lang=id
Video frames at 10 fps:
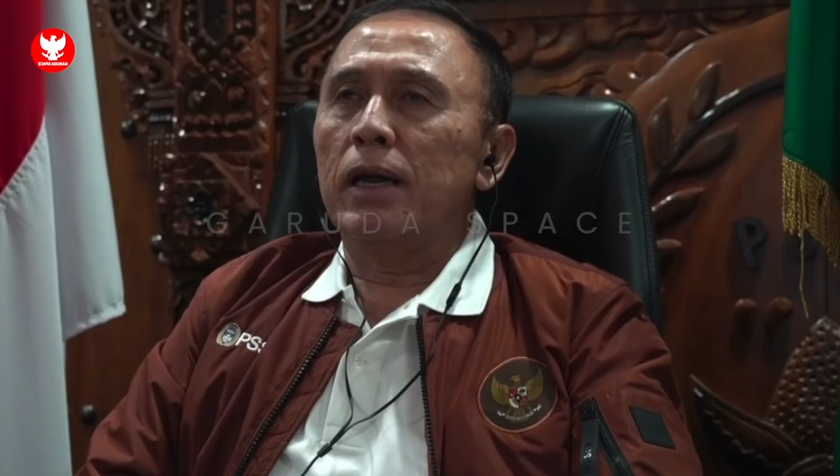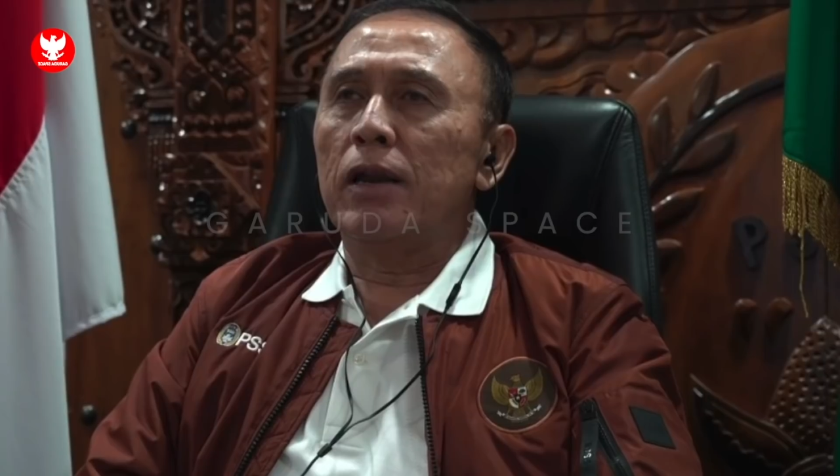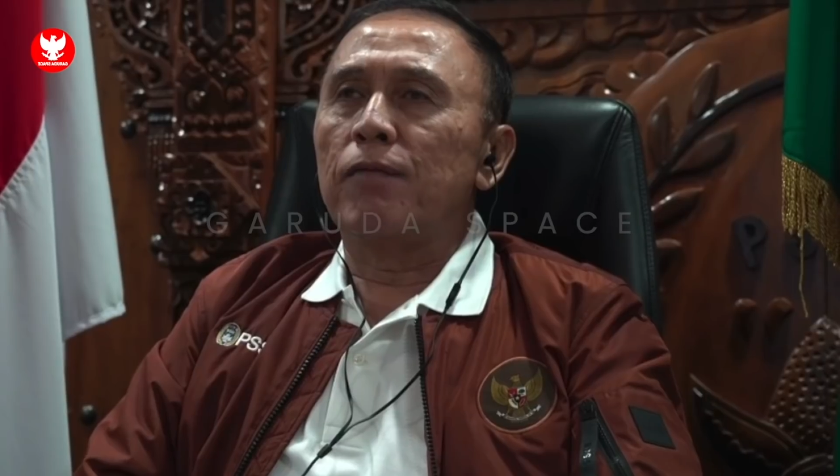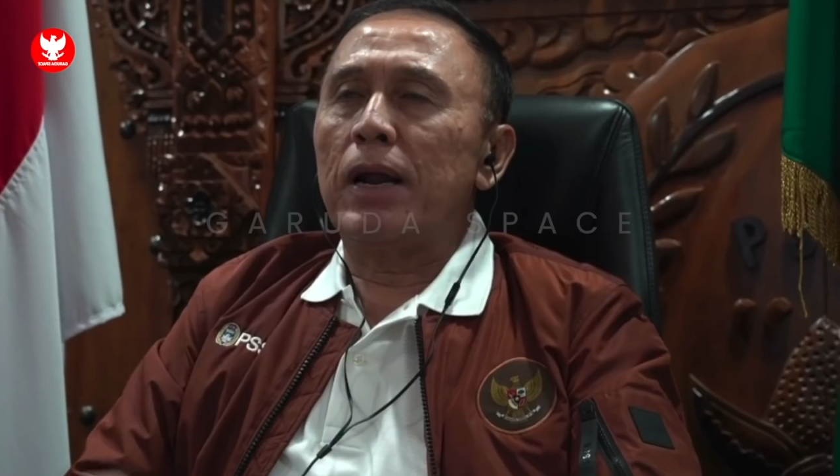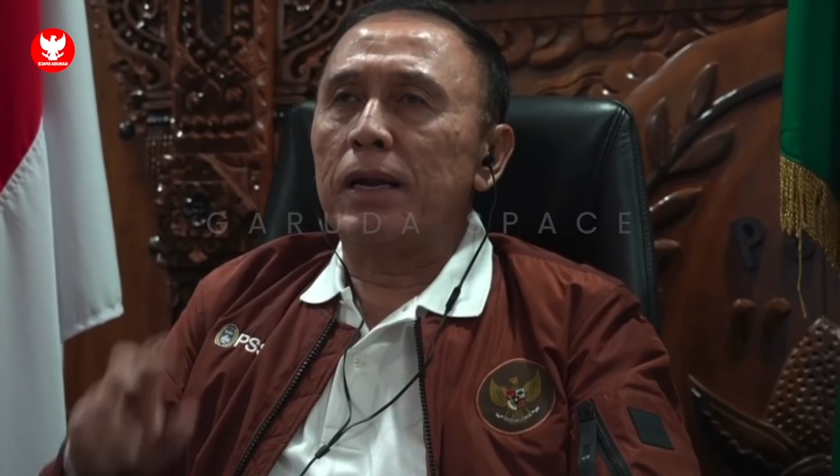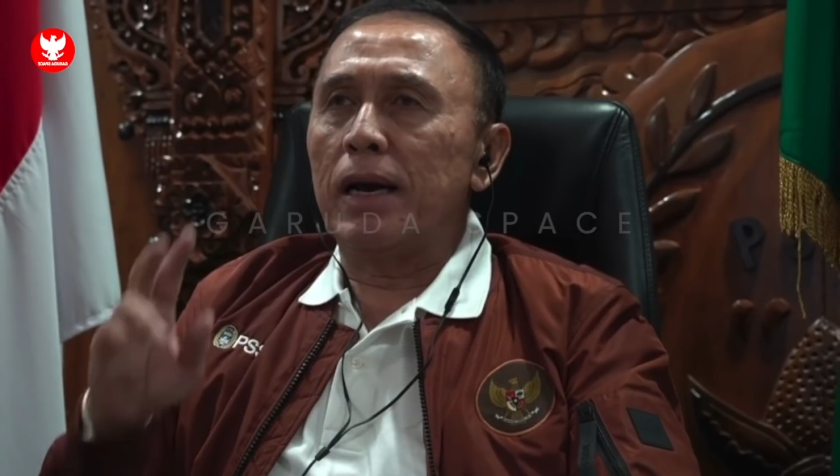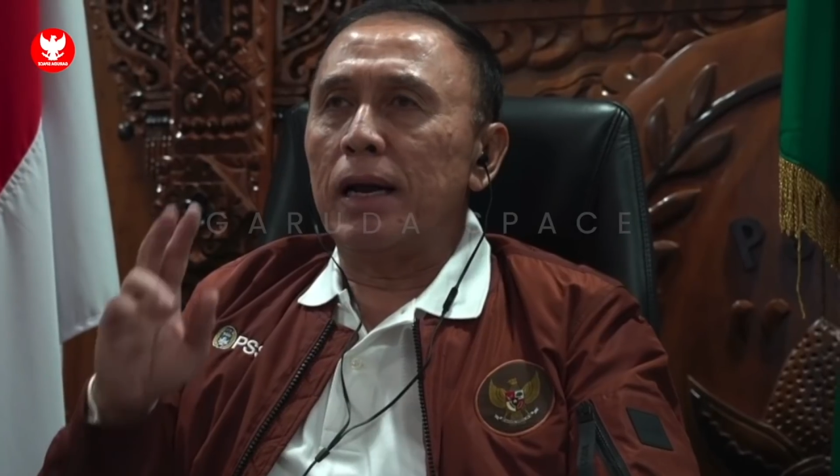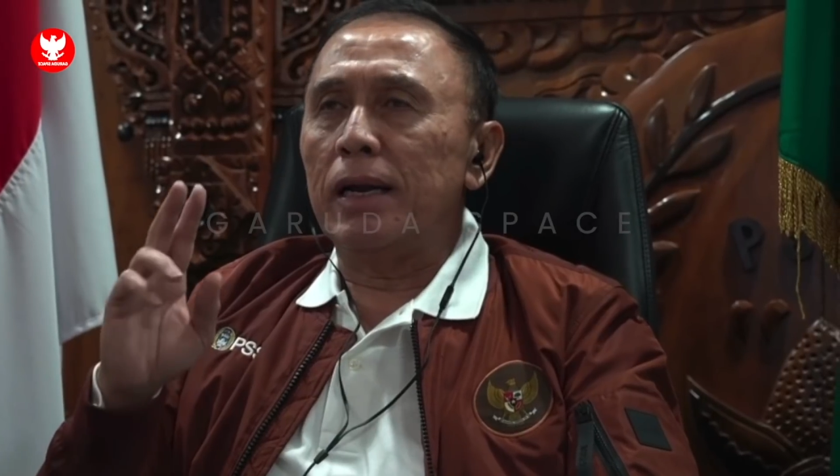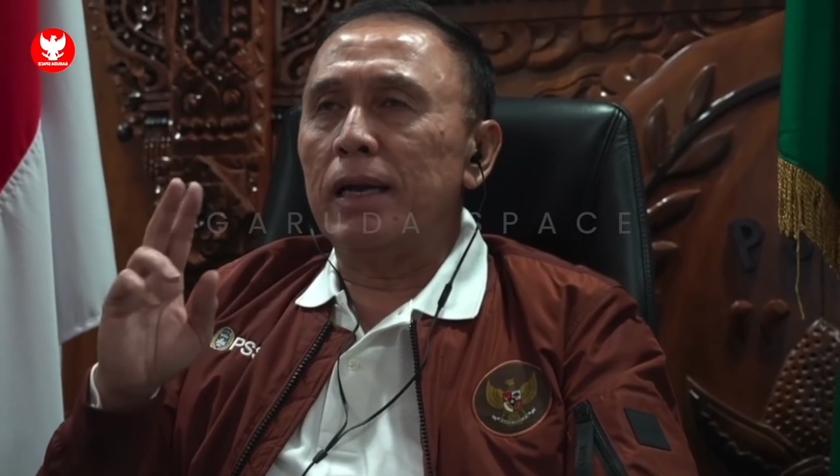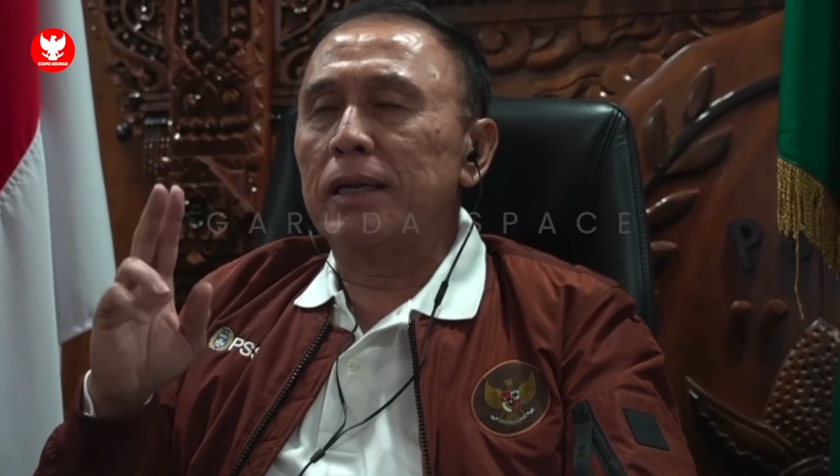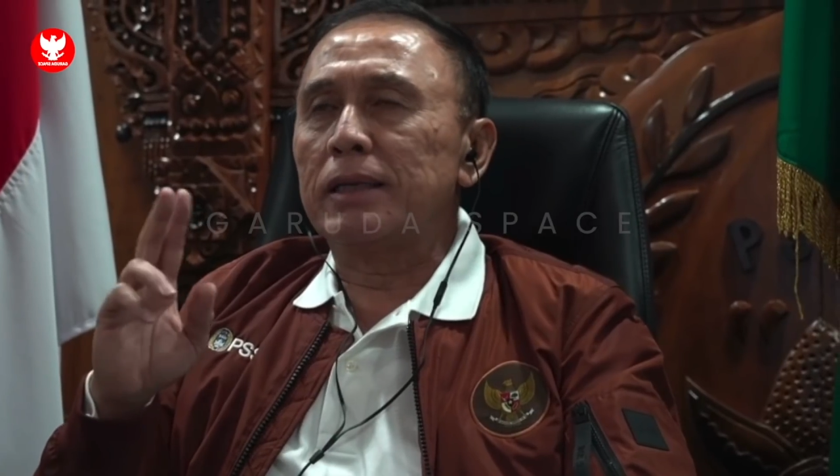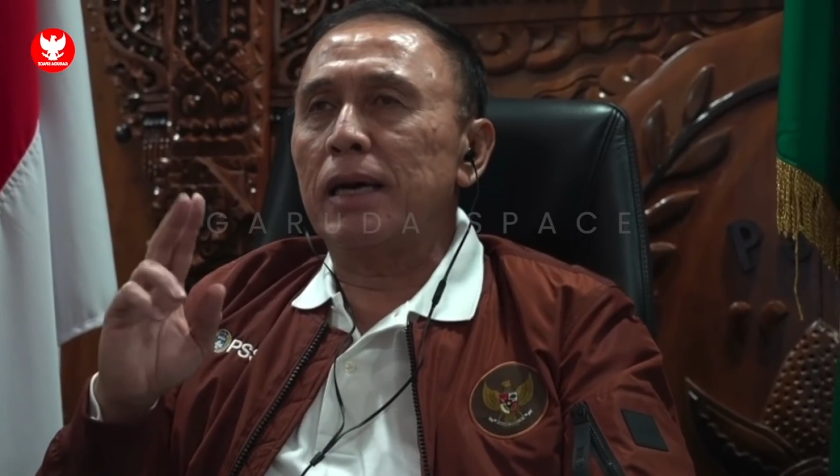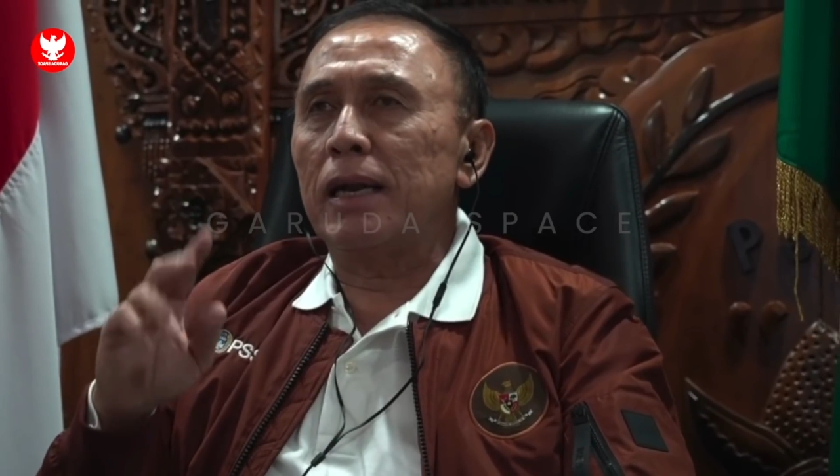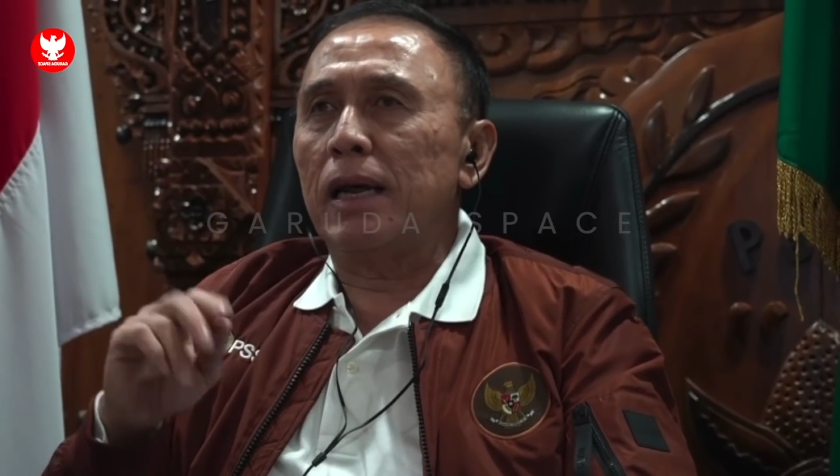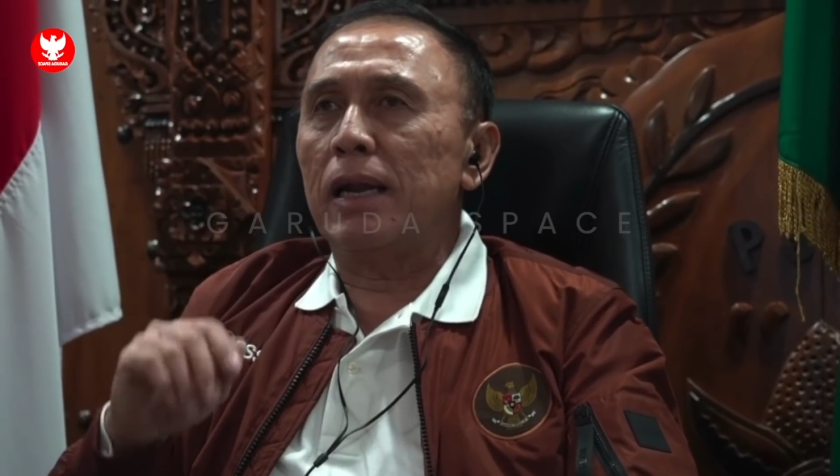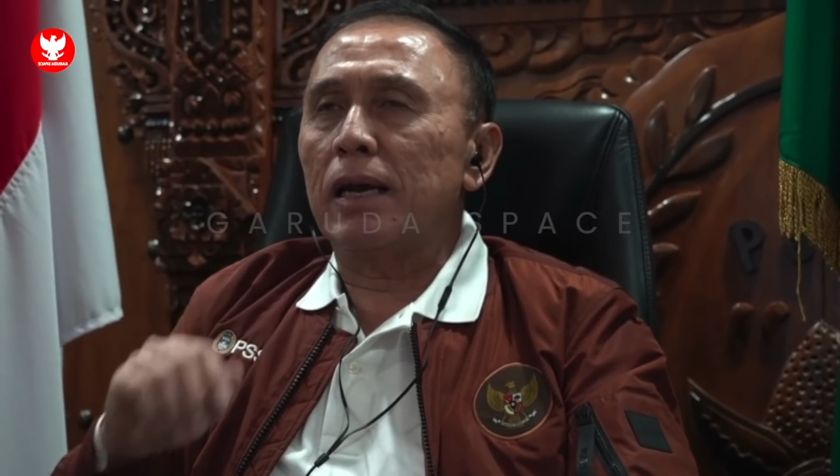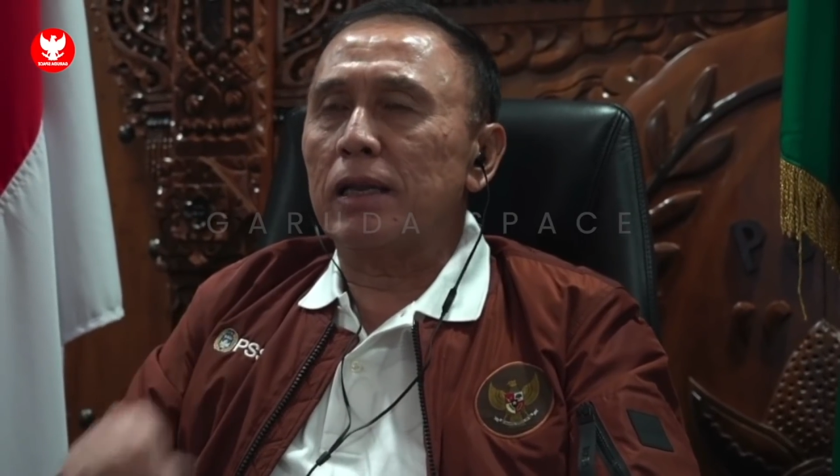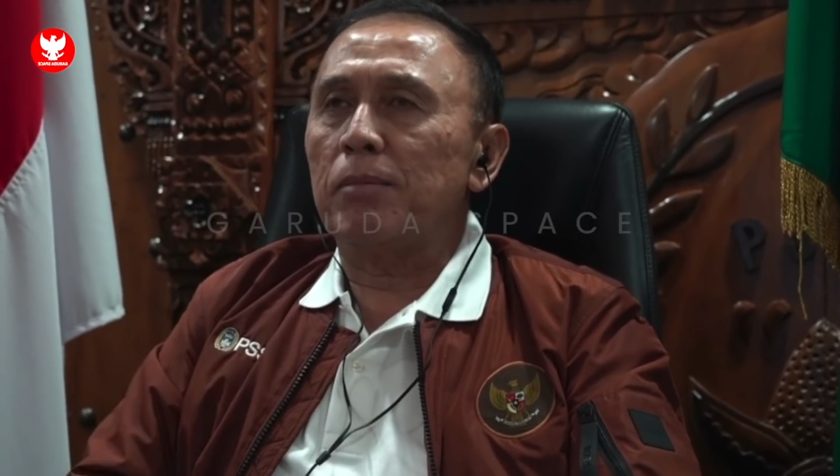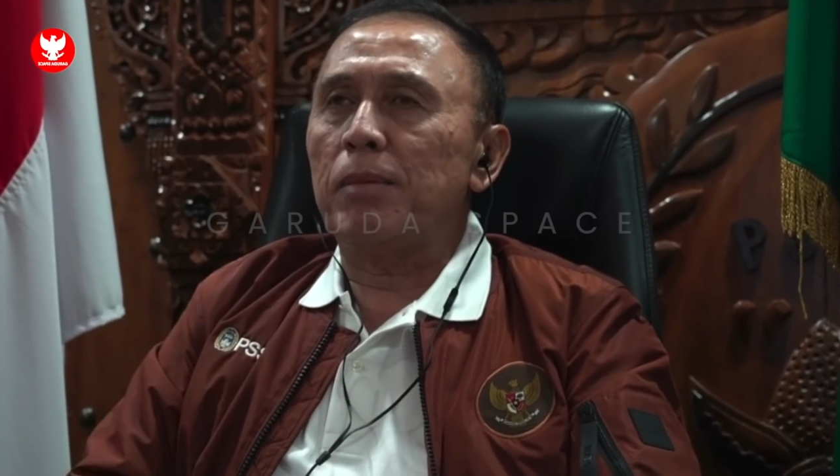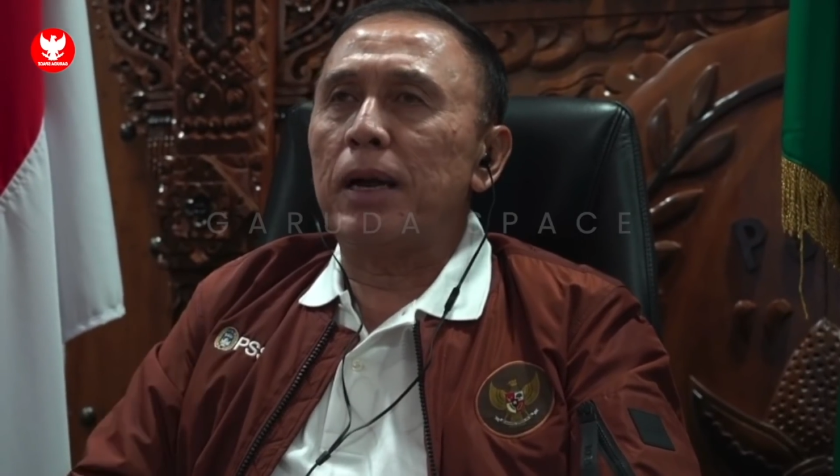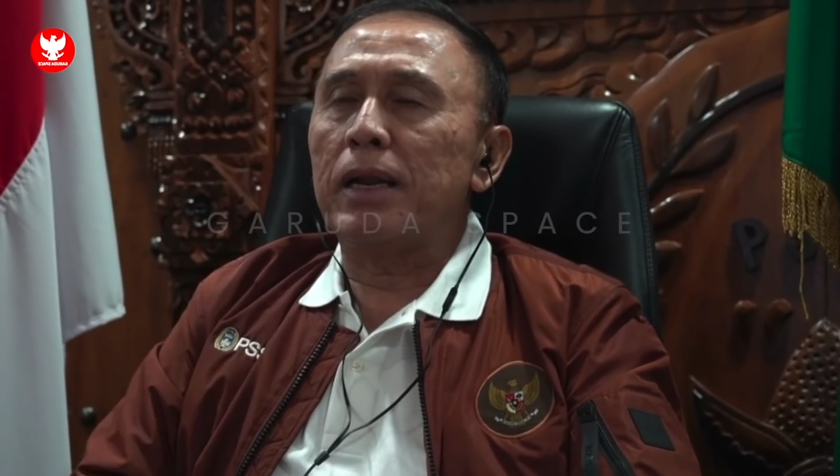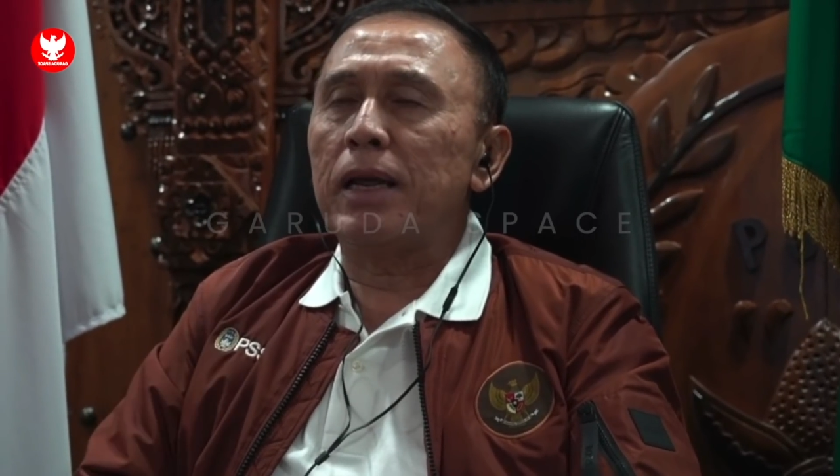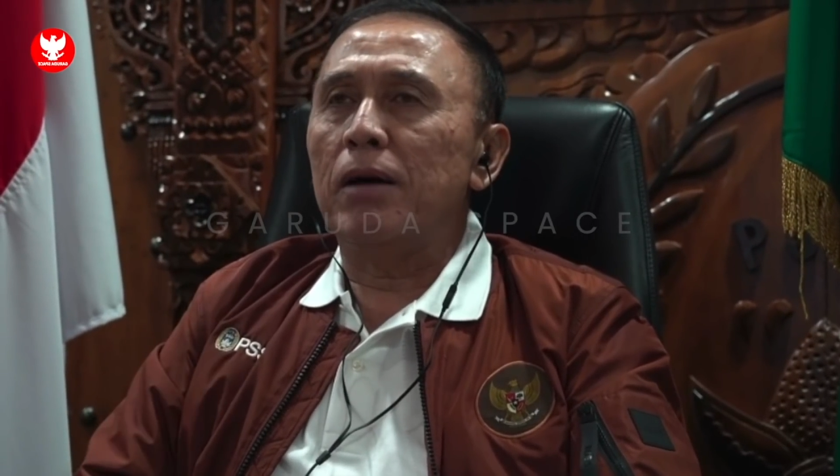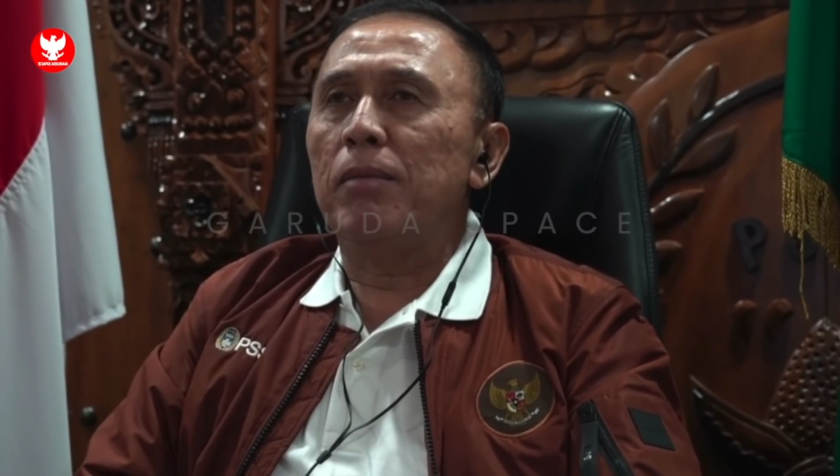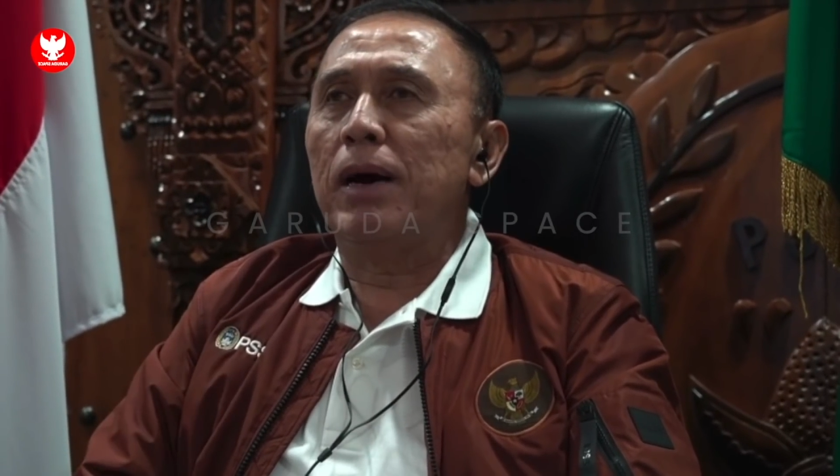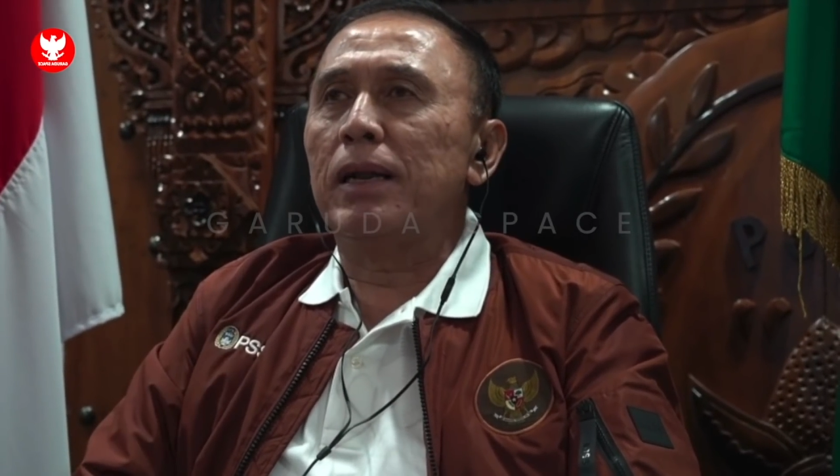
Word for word: Lebih lanjut, Iriawan menjelaskan bila timnas